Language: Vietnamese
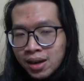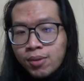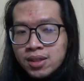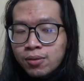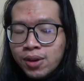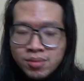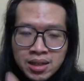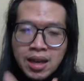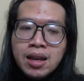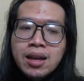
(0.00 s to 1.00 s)
nắp cái sản phẩm
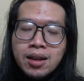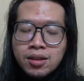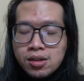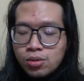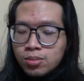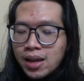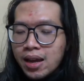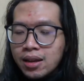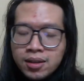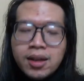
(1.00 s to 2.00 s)
ra thì chúng ta
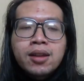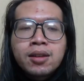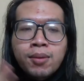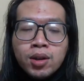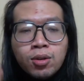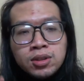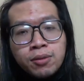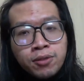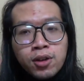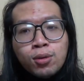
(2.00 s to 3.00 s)
đã thấy các cô sẽ
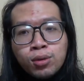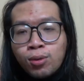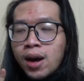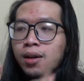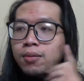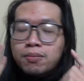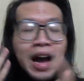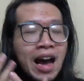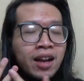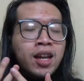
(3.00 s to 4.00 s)
fail khoảng
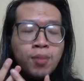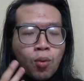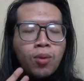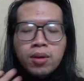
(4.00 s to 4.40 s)
ba cái đề mục